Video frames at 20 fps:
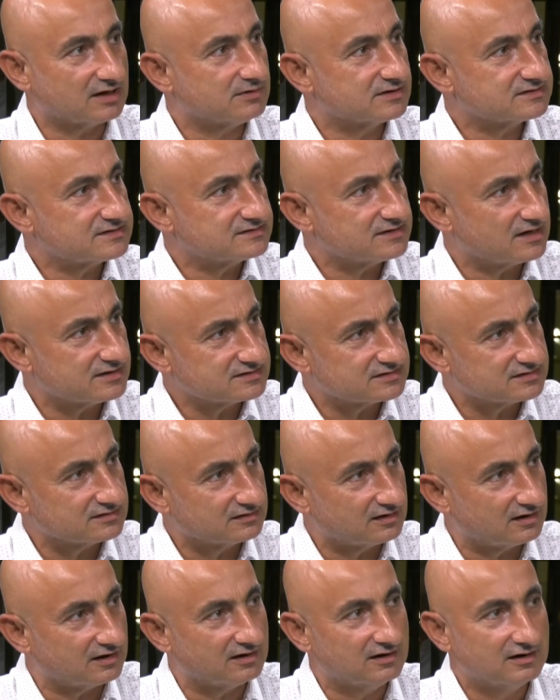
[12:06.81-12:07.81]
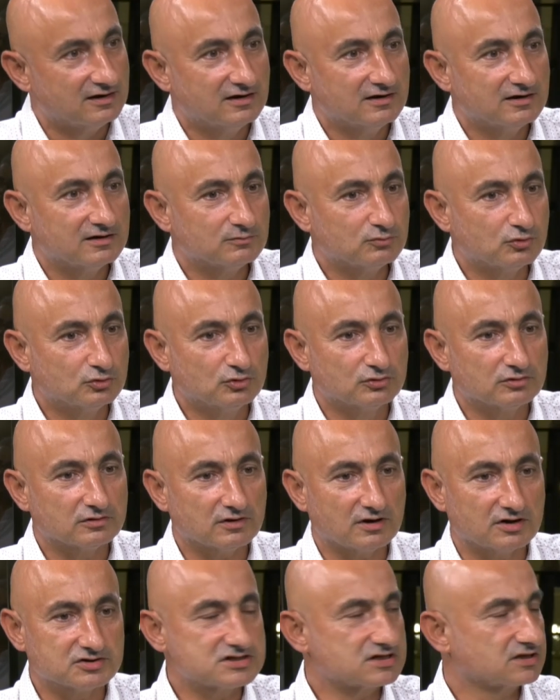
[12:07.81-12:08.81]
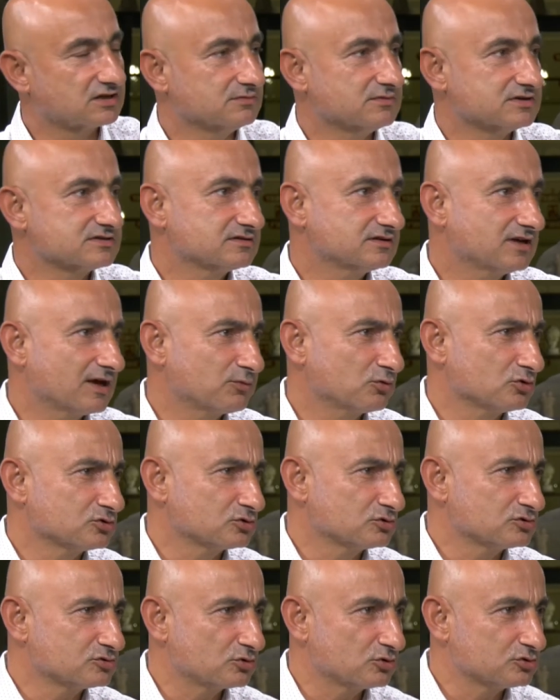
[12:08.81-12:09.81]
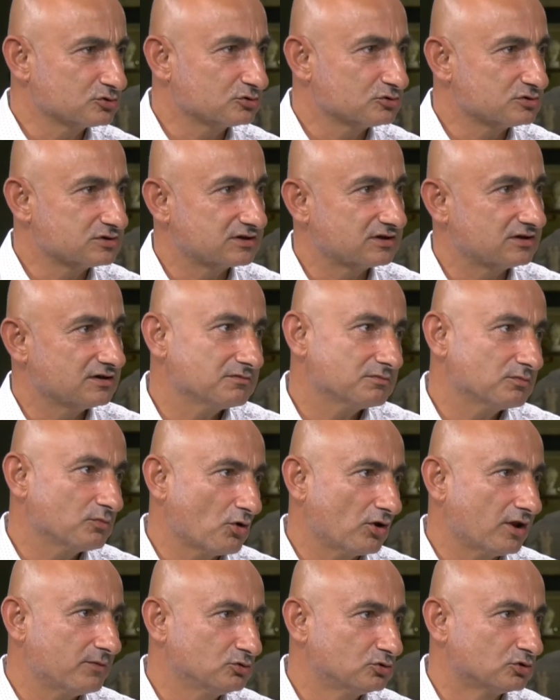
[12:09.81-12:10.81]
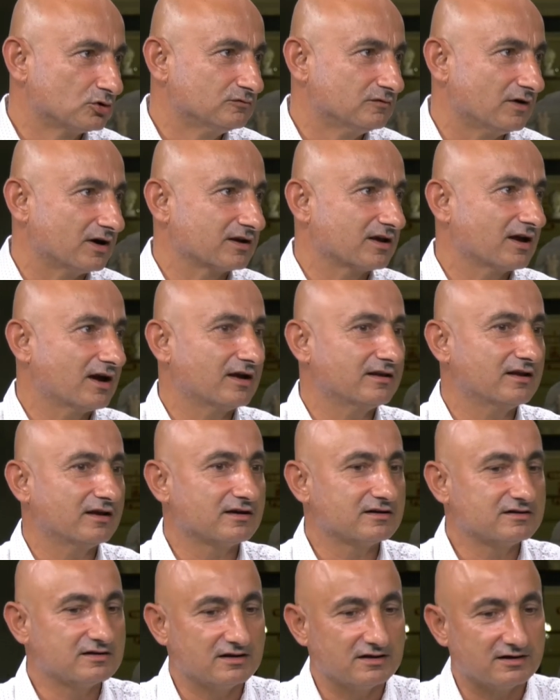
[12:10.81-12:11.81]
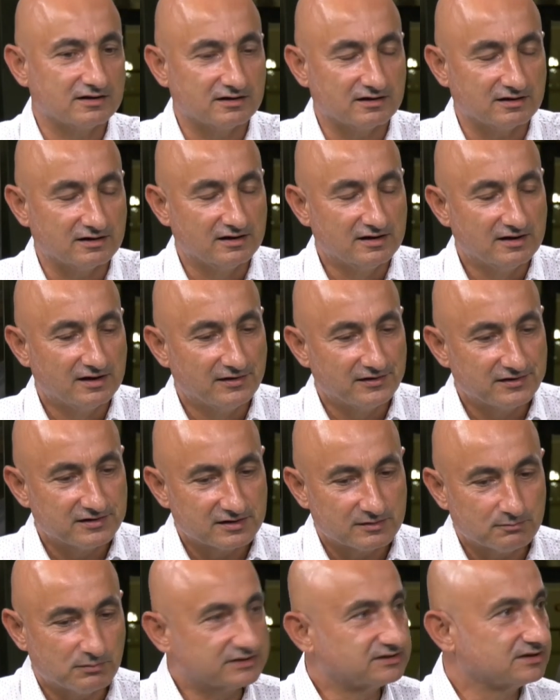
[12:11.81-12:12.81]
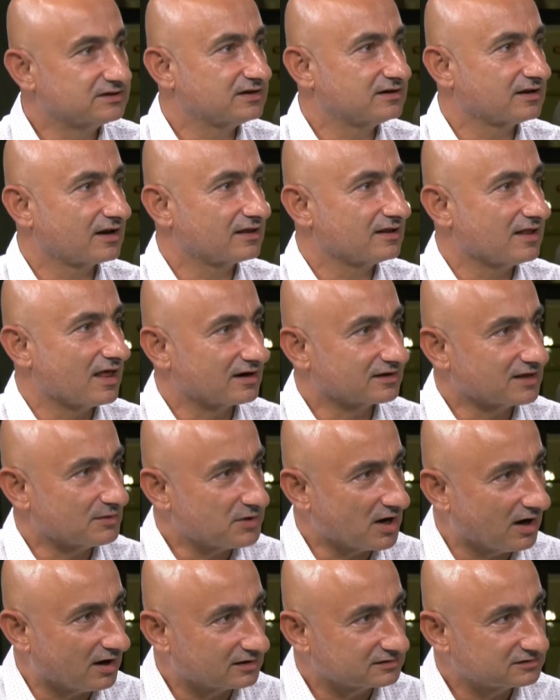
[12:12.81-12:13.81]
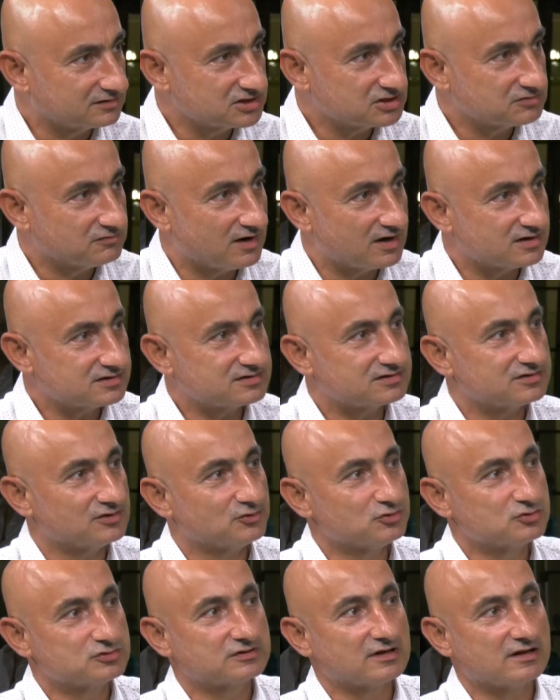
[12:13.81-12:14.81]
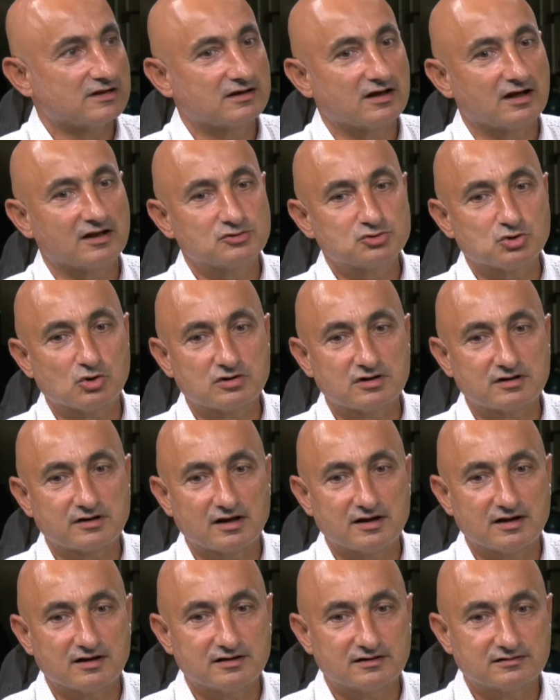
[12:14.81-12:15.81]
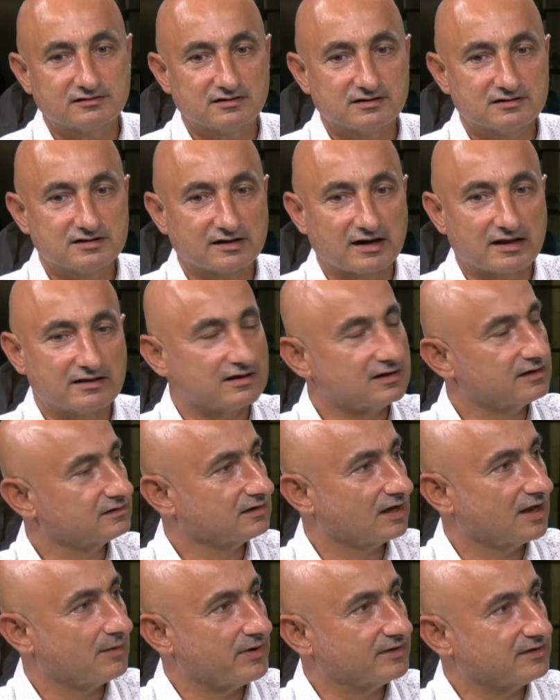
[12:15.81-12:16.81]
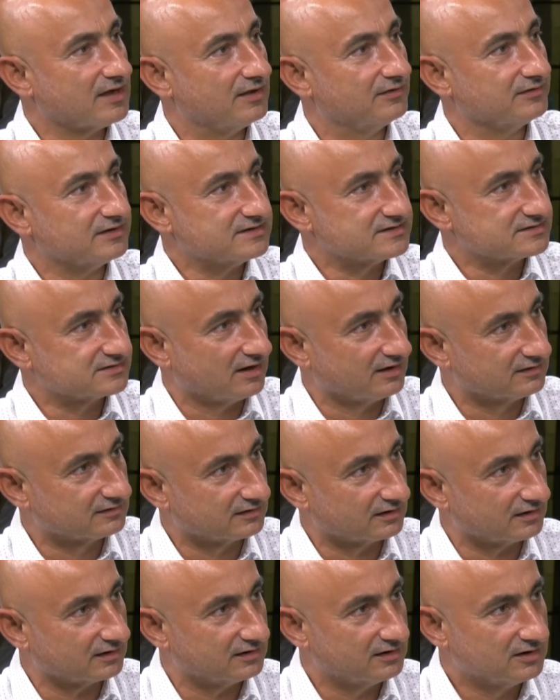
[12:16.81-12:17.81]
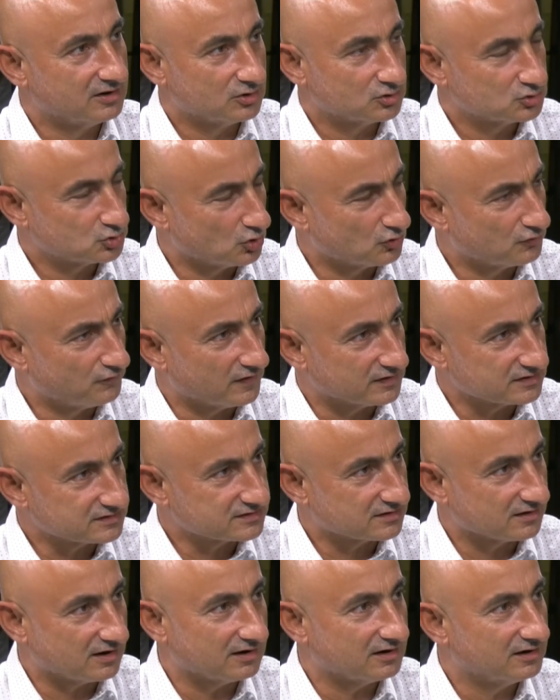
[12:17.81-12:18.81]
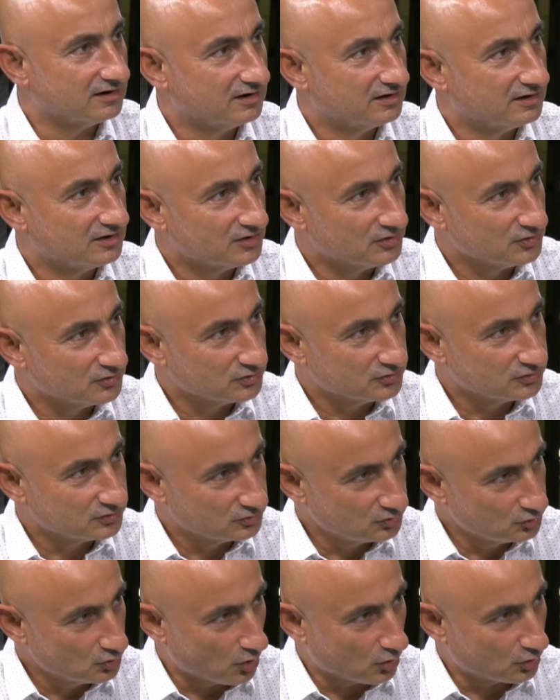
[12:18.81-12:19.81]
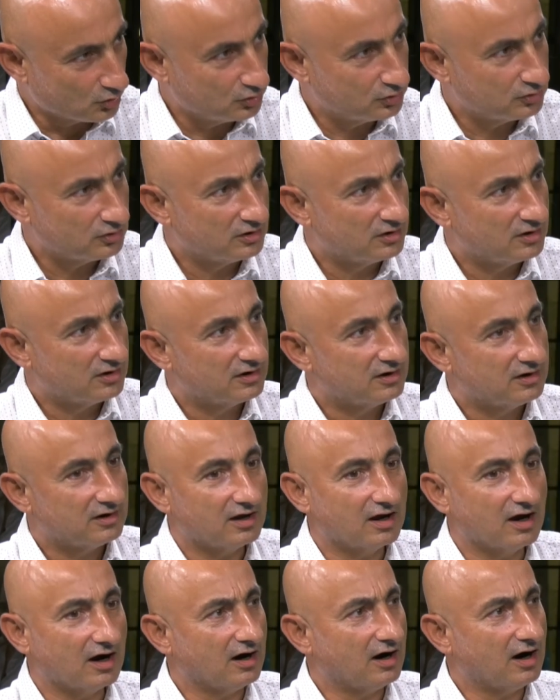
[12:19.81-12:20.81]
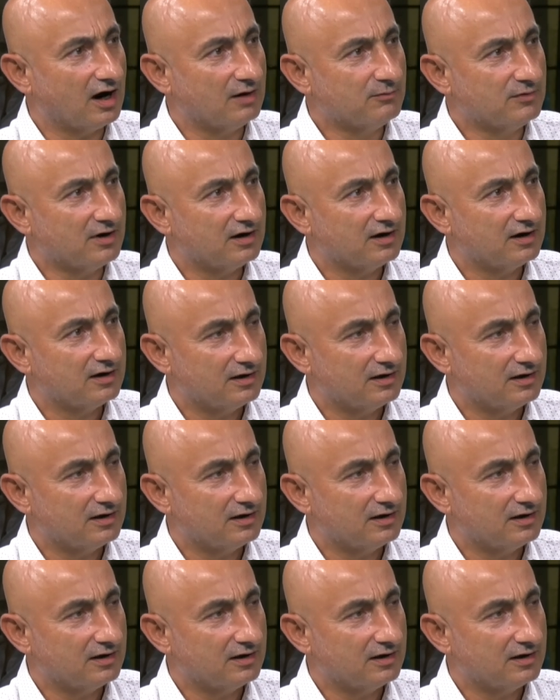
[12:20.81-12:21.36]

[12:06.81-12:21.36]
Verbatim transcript: Ama siz aslında bunun açıklamasını yapıyorsunuz. Diyorsunuz evet. ki böyle bir durum var. Yani e, batık kredilerde bir artış var. Üstelik evet. hani çok kredi, kredi talep eden insan da çok fazla değil. Yok. Evet. E, bunlar ama...